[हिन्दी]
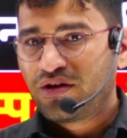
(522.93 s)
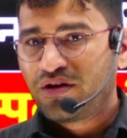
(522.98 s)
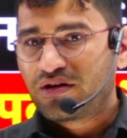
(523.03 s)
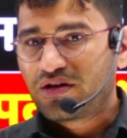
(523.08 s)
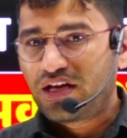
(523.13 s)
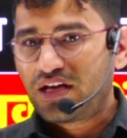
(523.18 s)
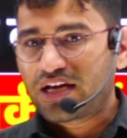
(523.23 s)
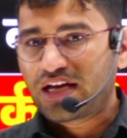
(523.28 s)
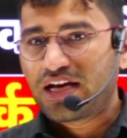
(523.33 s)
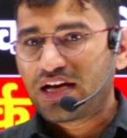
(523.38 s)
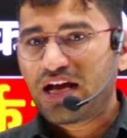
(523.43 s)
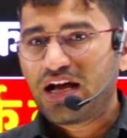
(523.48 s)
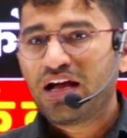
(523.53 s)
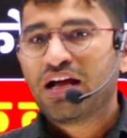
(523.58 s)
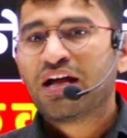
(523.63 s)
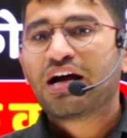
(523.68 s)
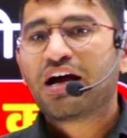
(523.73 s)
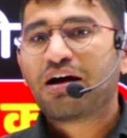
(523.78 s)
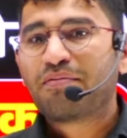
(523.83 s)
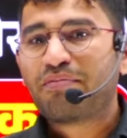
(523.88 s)
ठीक है ना
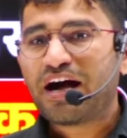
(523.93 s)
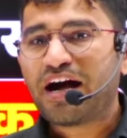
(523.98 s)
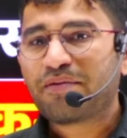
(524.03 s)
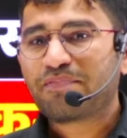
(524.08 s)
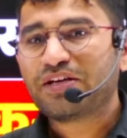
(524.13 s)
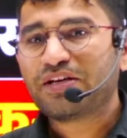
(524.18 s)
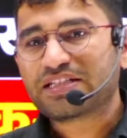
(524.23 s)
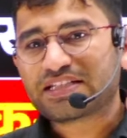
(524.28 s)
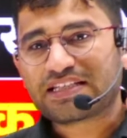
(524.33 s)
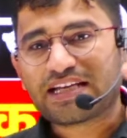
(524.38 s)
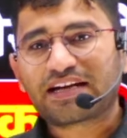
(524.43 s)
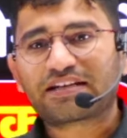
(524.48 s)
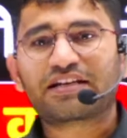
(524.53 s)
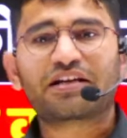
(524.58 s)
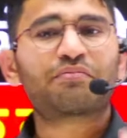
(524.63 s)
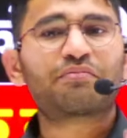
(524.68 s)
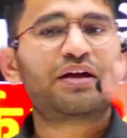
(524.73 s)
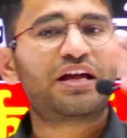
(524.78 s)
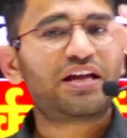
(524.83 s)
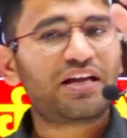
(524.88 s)
अब आप इस
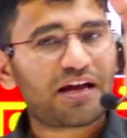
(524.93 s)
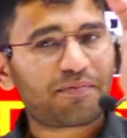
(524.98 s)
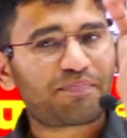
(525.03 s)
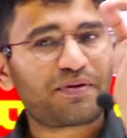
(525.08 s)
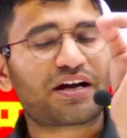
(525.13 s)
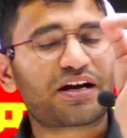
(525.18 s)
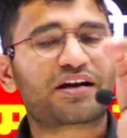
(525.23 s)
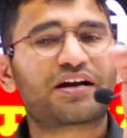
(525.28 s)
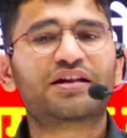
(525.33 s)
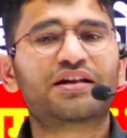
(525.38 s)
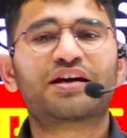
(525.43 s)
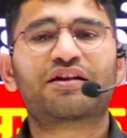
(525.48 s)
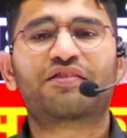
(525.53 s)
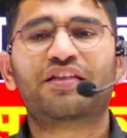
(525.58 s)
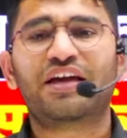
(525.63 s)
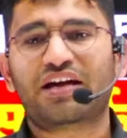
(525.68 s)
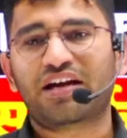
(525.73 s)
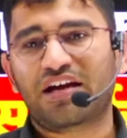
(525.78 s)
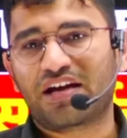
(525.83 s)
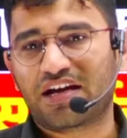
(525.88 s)
सेक्टर में ही अपना करियर
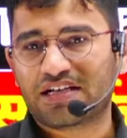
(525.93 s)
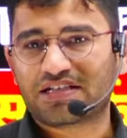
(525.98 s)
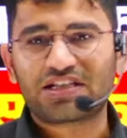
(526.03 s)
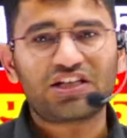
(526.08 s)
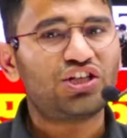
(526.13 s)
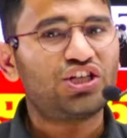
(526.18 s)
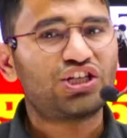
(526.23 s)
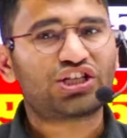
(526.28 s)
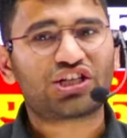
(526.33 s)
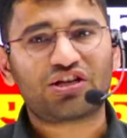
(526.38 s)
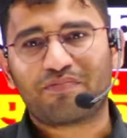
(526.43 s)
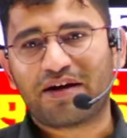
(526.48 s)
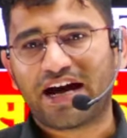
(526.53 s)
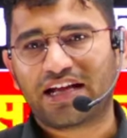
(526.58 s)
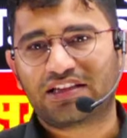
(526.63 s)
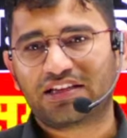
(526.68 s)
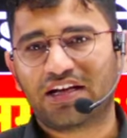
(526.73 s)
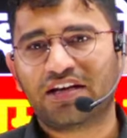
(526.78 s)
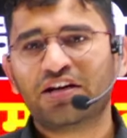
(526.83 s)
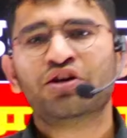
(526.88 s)
देखेंगे सीधी सी
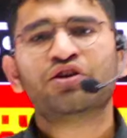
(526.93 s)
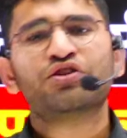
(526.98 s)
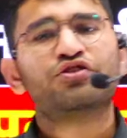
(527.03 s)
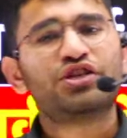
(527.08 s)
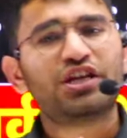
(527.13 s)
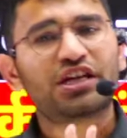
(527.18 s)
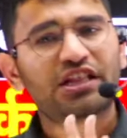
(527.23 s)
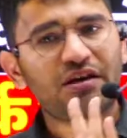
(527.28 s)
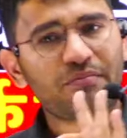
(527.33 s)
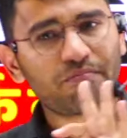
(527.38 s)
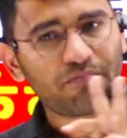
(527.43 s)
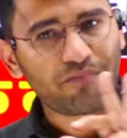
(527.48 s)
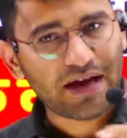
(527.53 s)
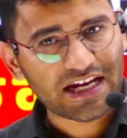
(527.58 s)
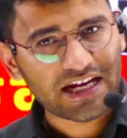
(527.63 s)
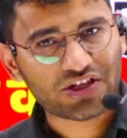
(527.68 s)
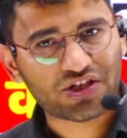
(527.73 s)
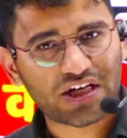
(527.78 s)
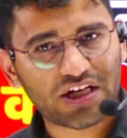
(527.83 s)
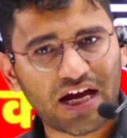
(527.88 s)
बात है जीएनएम
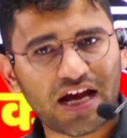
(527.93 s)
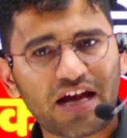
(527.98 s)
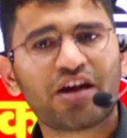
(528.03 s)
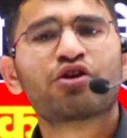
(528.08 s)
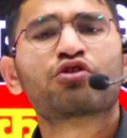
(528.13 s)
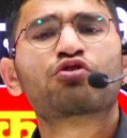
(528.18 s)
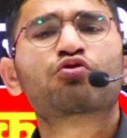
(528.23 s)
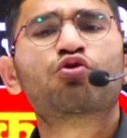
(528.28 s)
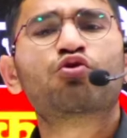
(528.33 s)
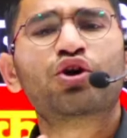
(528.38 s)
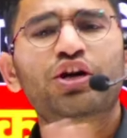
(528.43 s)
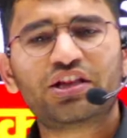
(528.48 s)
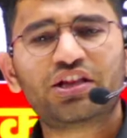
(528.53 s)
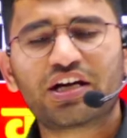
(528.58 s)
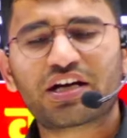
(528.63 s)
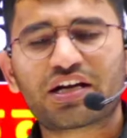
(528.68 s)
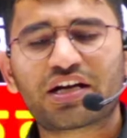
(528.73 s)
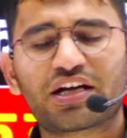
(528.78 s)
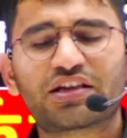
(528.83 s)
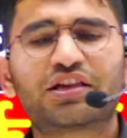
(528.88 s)
बेस्ट है कोई
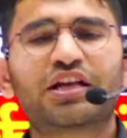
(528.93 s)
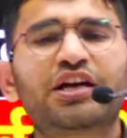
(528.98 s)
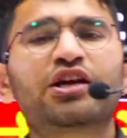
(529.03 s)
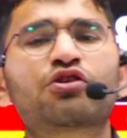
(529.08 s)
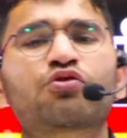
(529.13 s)
दिक्कत नहीं